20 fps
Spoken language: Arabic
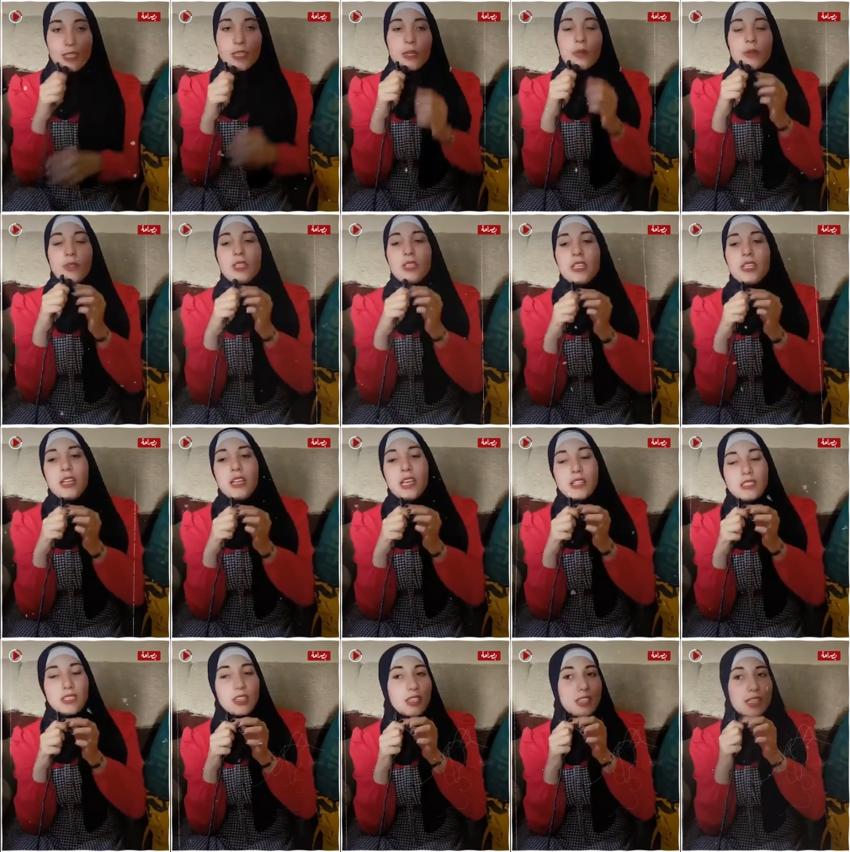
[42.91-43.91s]
والله اللي
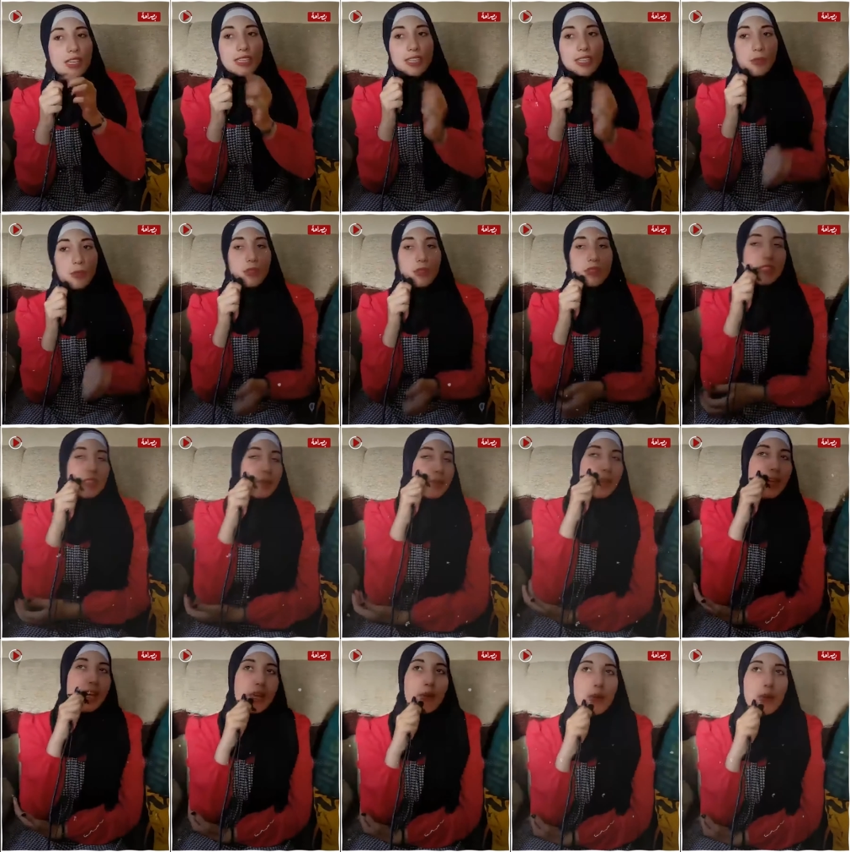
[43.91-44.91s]
حصل ان انا اتجوزت
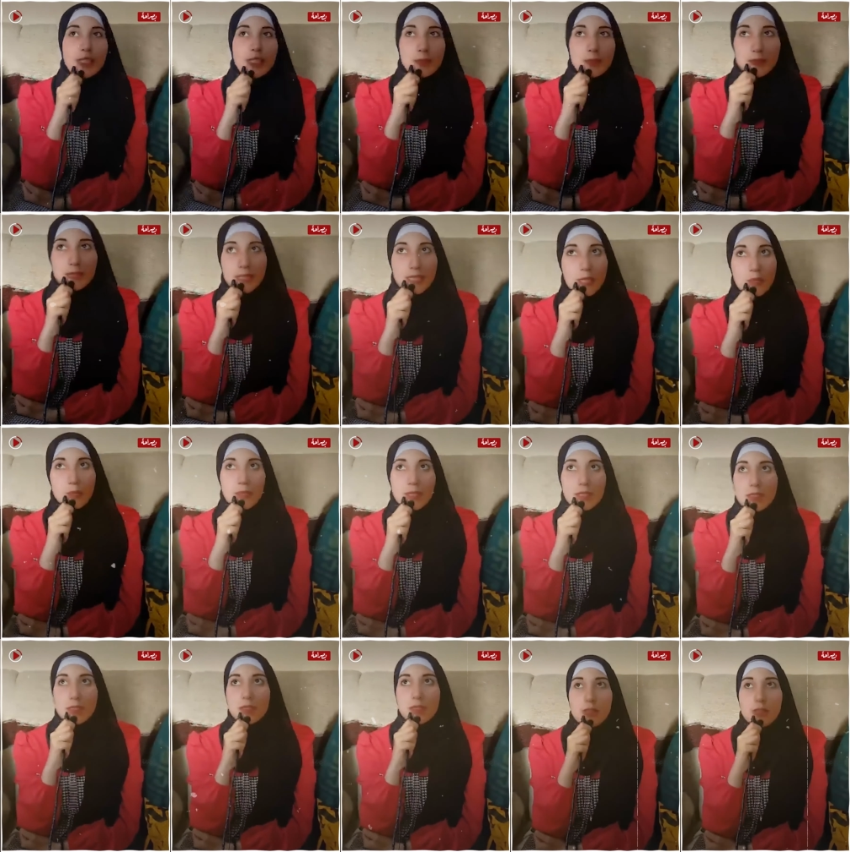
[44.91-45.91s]
شبه اي واحده
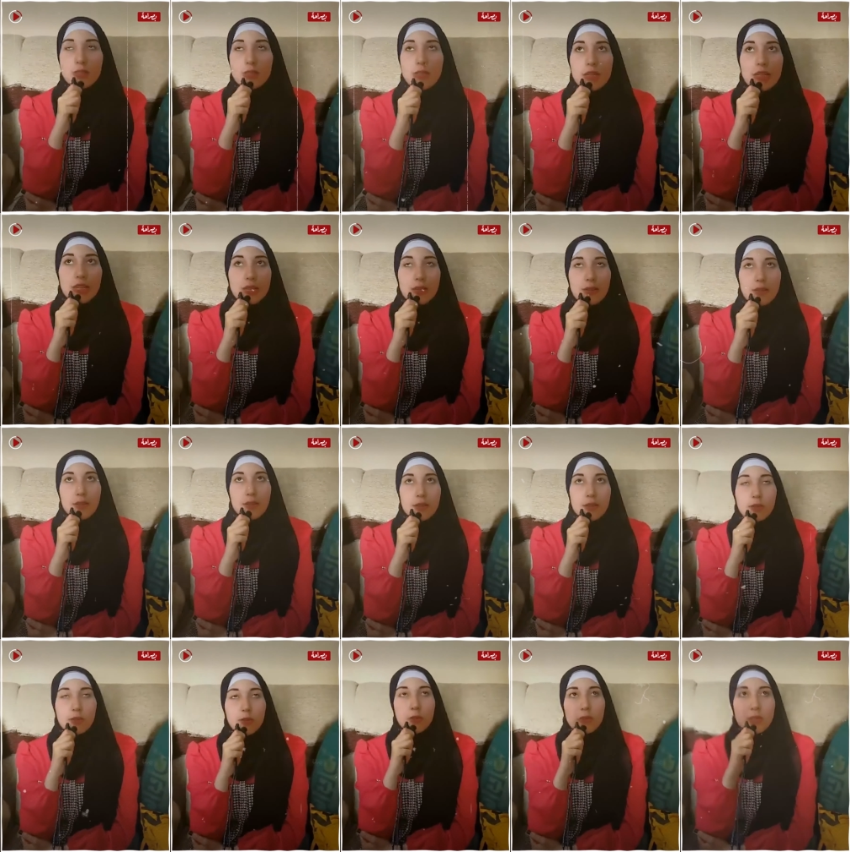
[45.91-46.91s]
بتتجوز
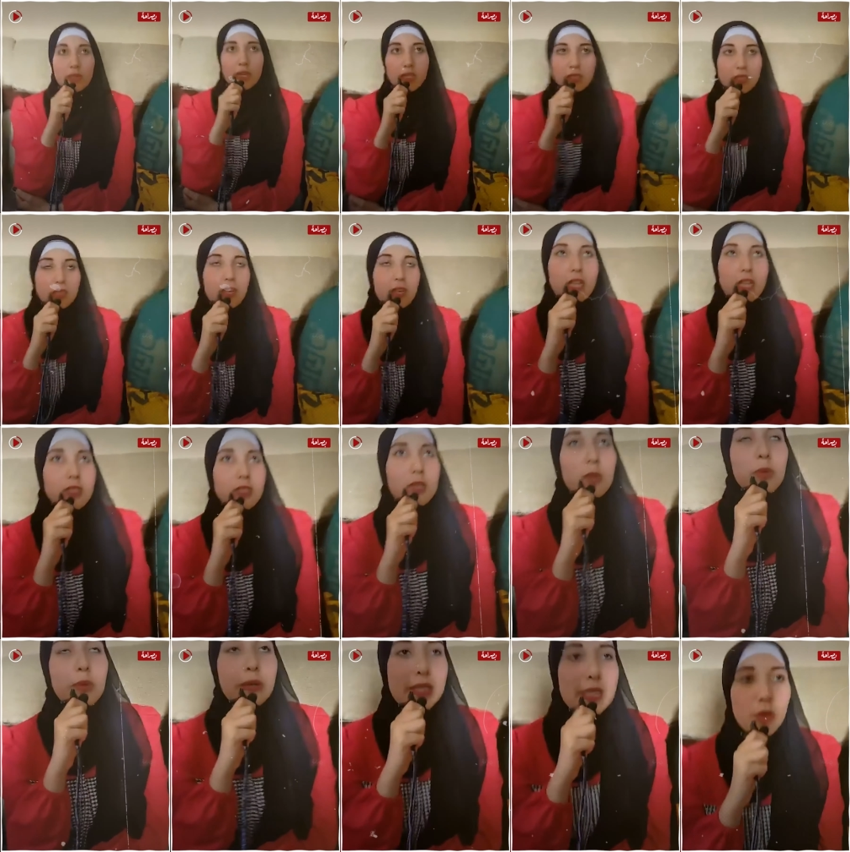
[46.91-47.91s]
آه وحصل اللي
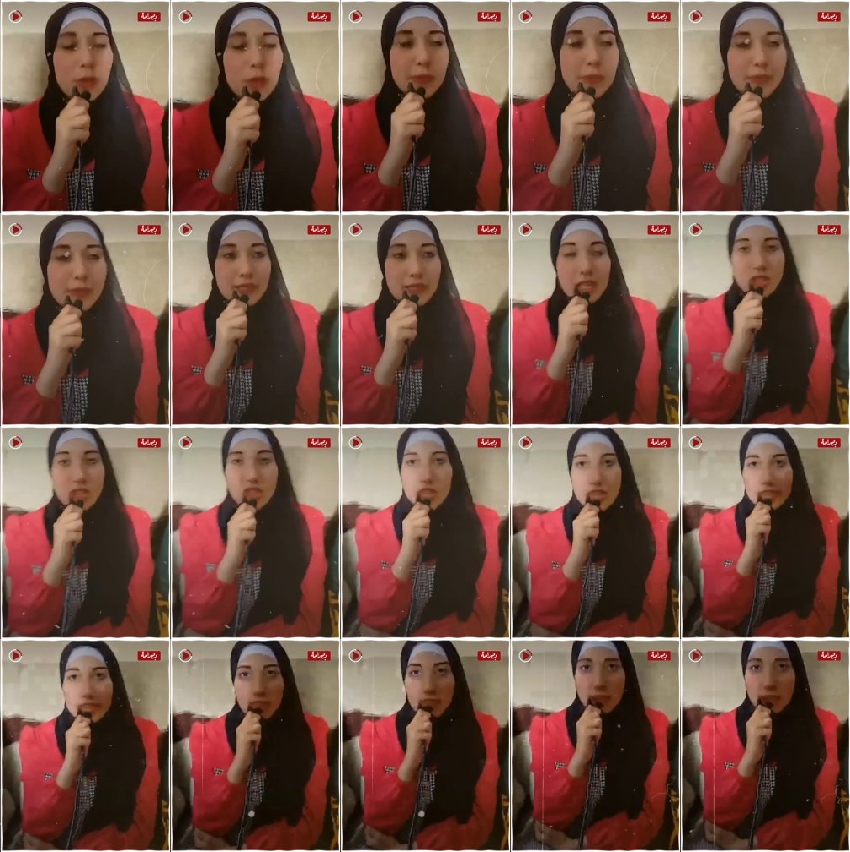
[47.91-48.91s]
حصل وكده وما
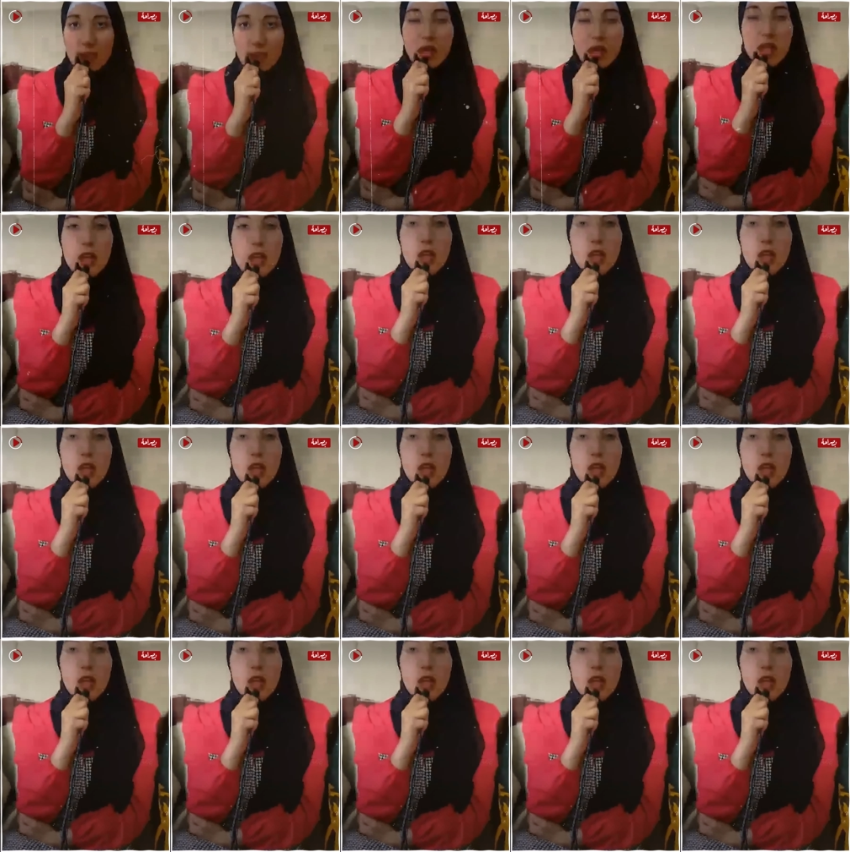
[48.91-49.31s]
نزلش حاجه